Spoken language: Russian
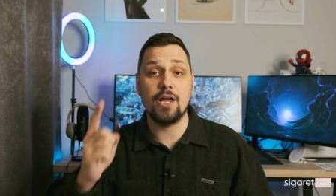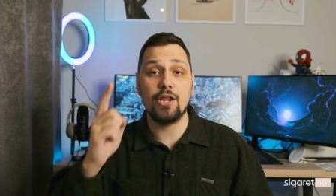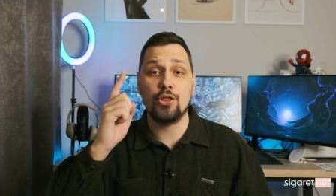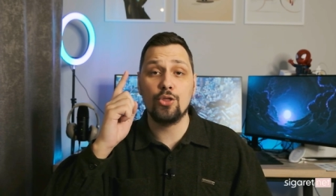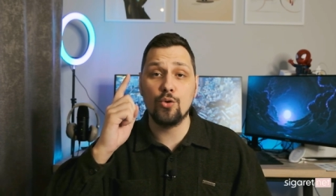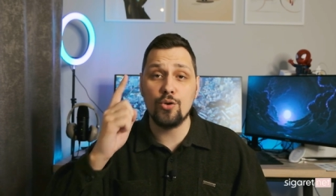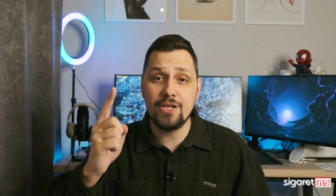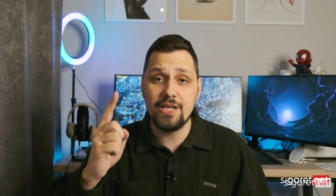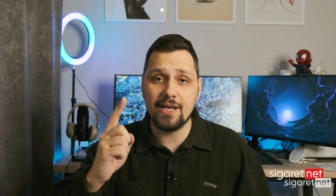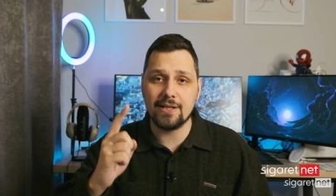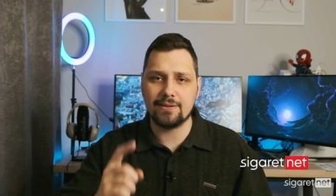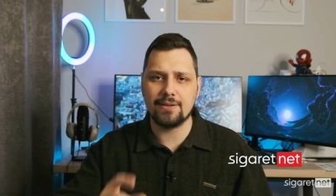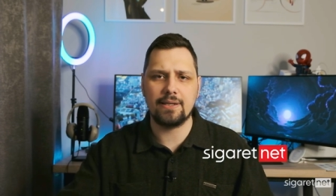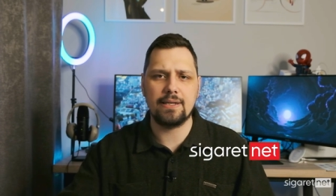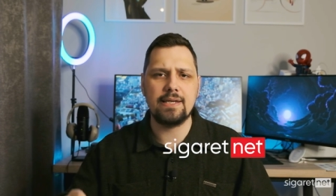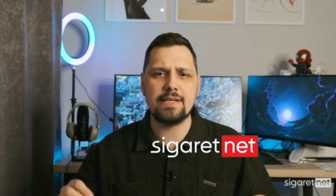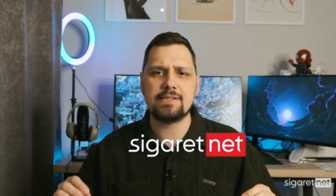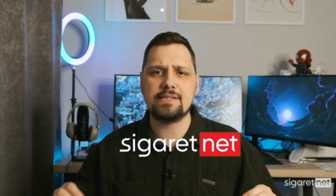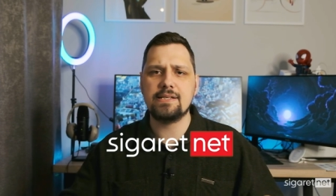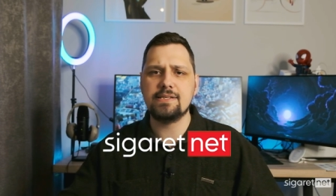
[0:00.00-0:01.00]
Но нет,
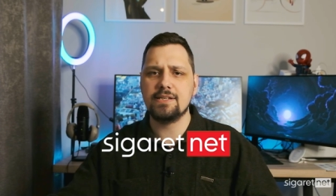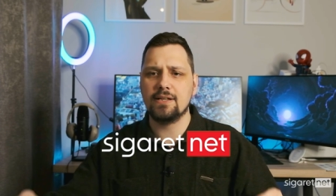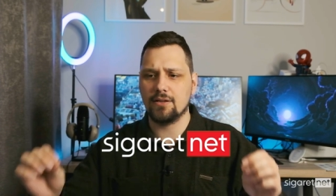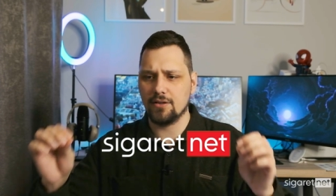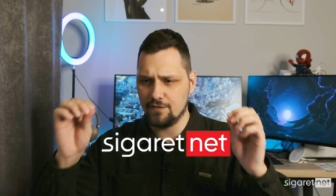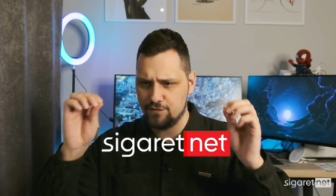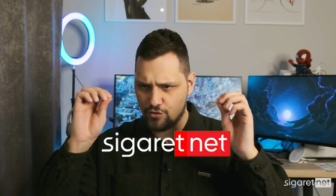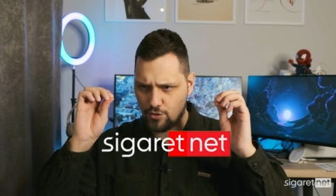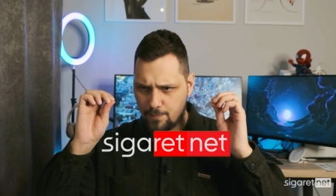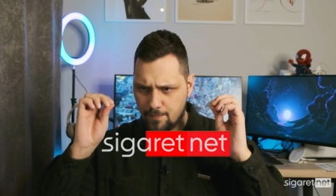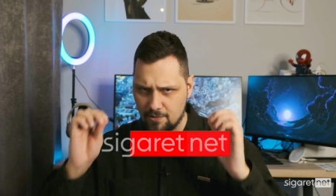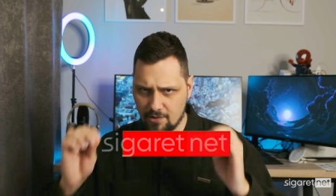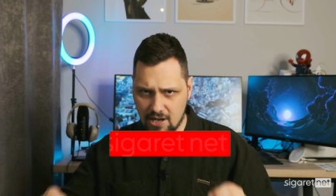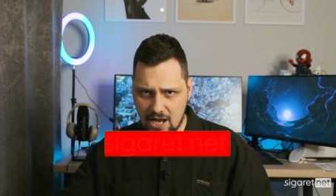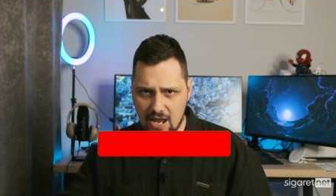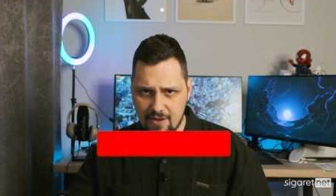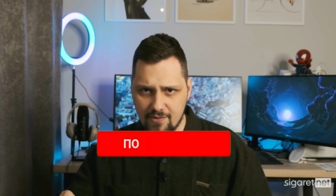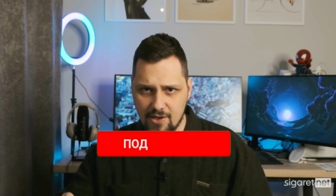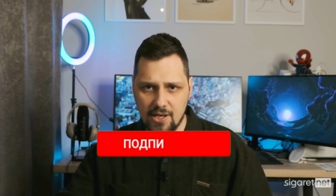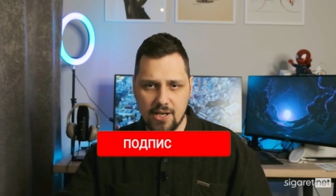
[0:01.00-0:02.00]
если делать все
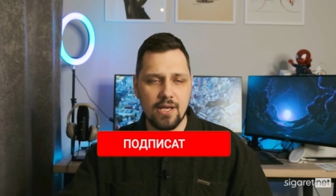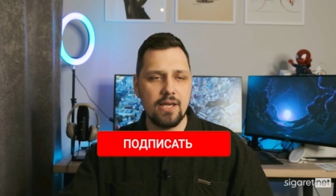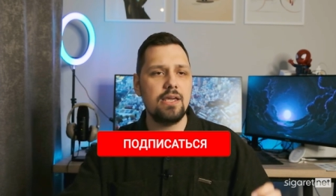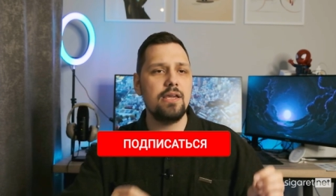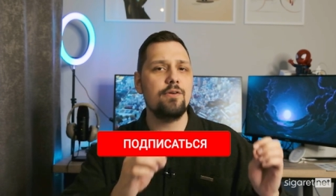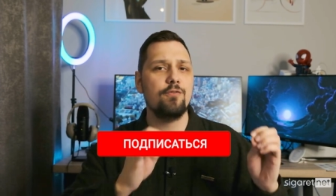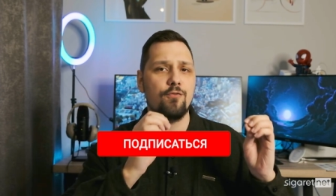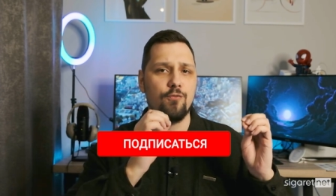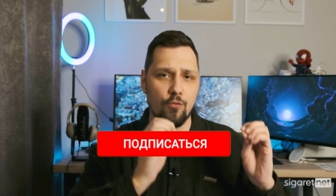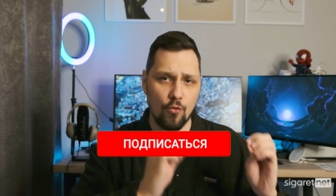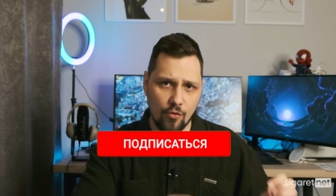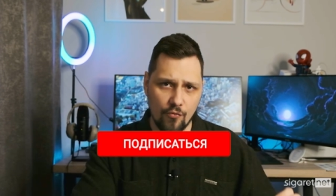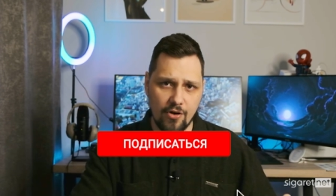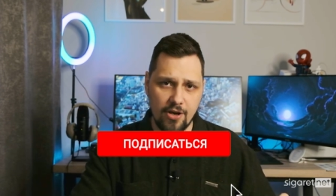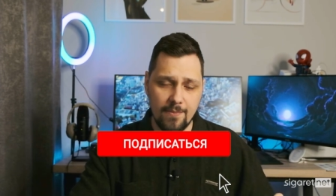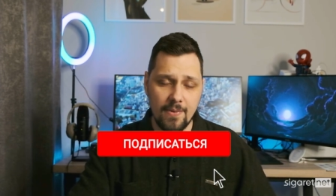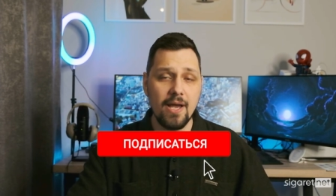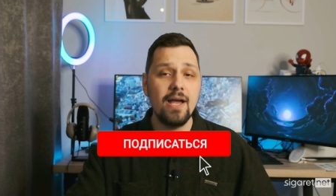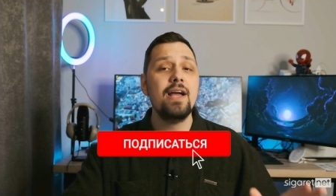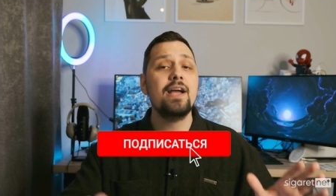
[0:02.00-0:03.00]
правильно и
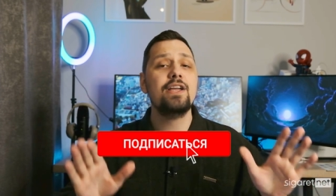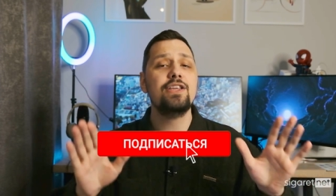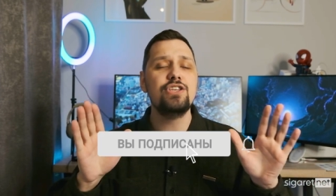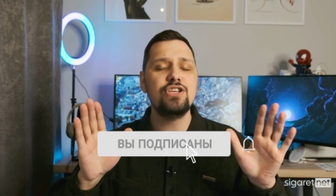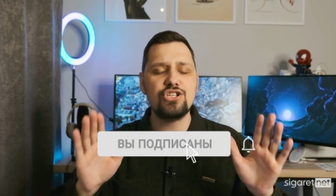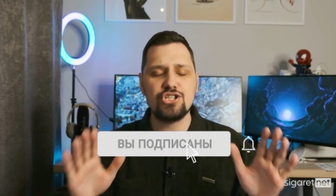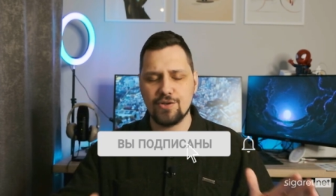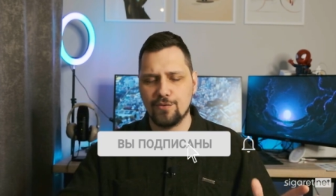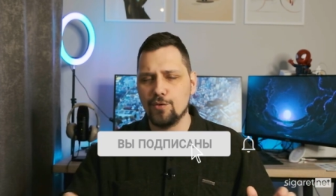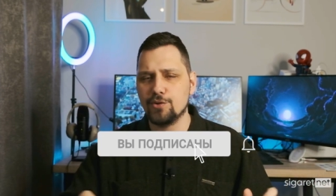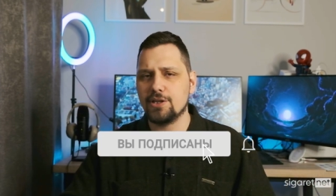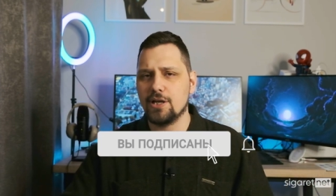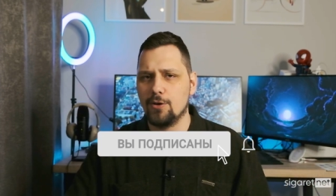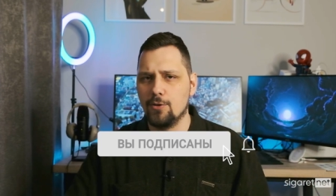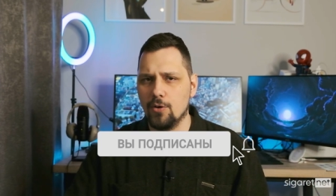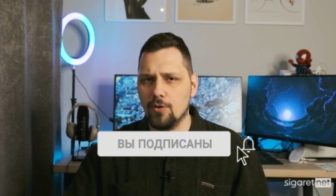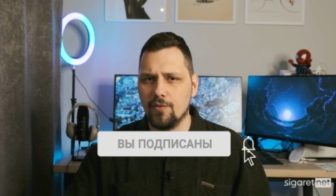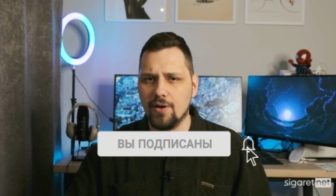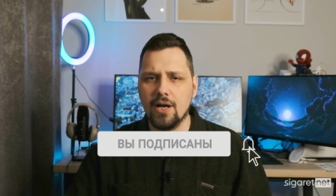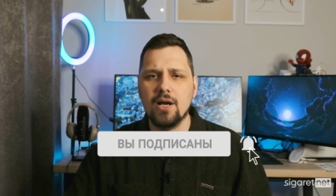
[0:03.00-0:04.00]
вовремя, ничего
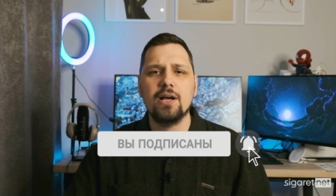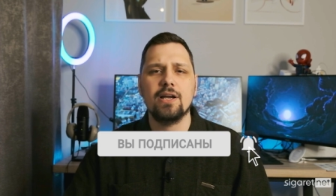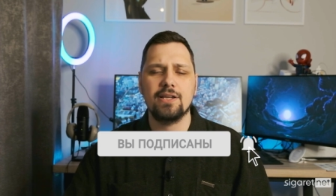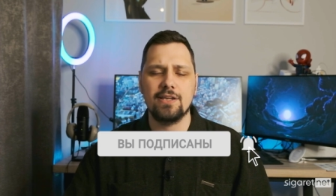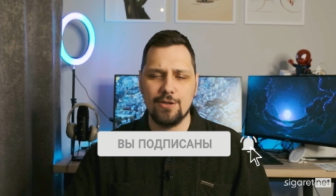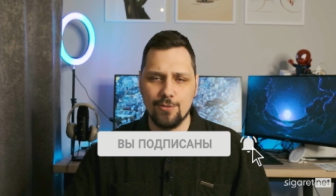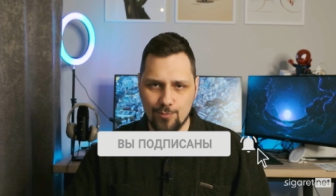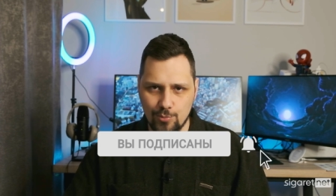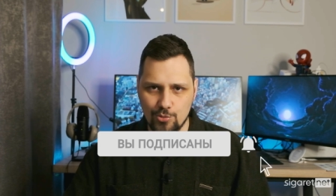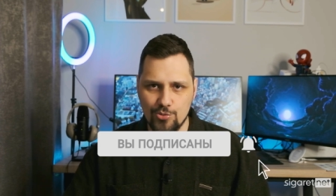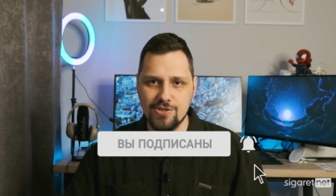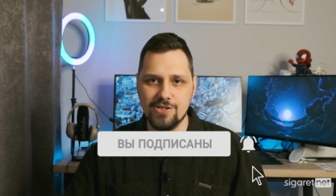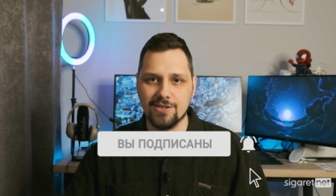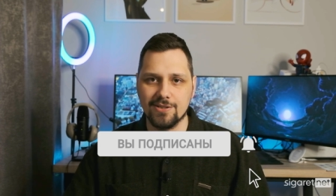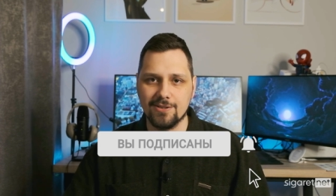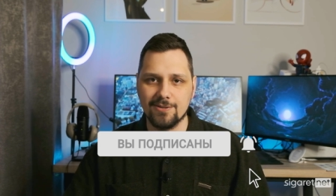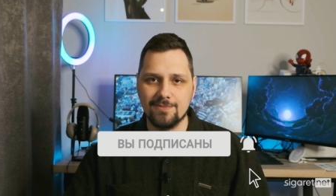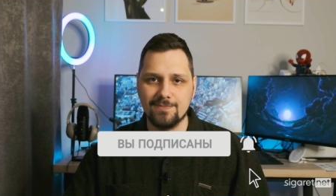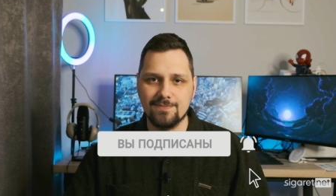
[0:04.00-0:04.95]
такого не будет.